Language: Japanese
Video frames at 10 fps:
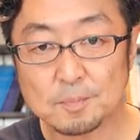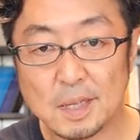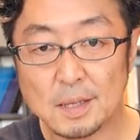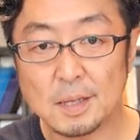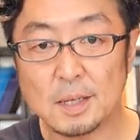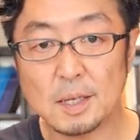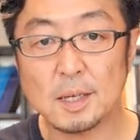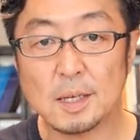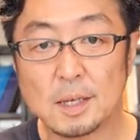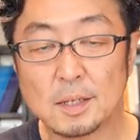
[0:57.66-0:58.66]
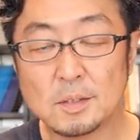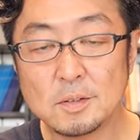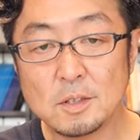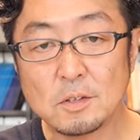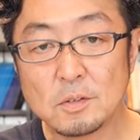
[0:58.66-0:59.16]
えき
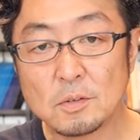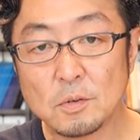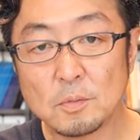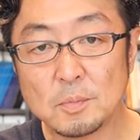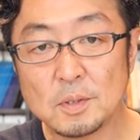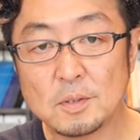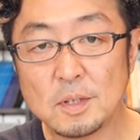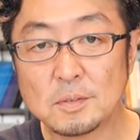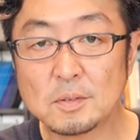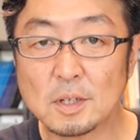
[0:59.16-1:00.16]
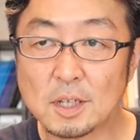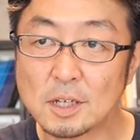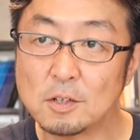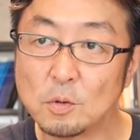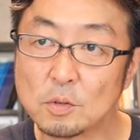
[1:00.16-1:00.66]
ちんとビジネスがで
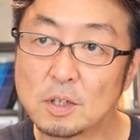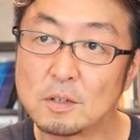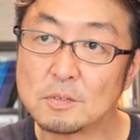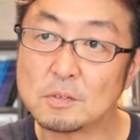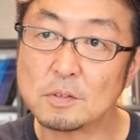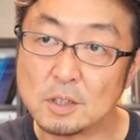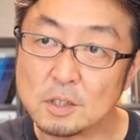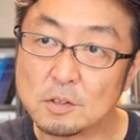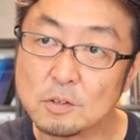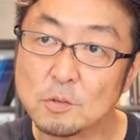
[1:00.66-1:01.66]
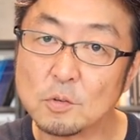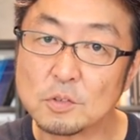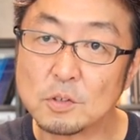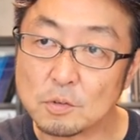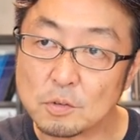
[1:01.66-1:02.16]
きるホテル作りっていうのを
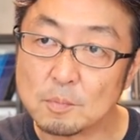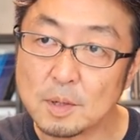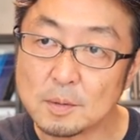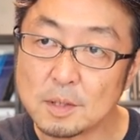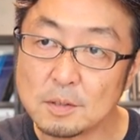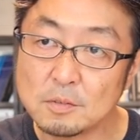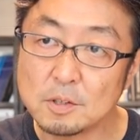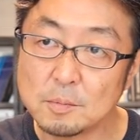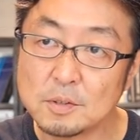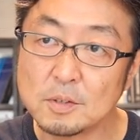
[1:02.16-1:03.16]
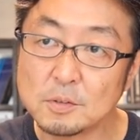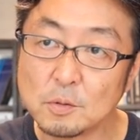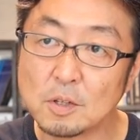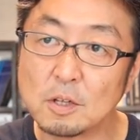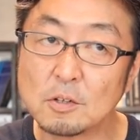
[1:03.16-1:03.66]
しようと。まあ単純な
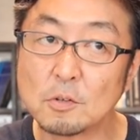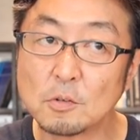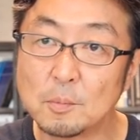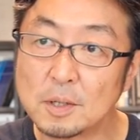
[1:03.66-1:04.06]
ビジネスホテルというと泊ま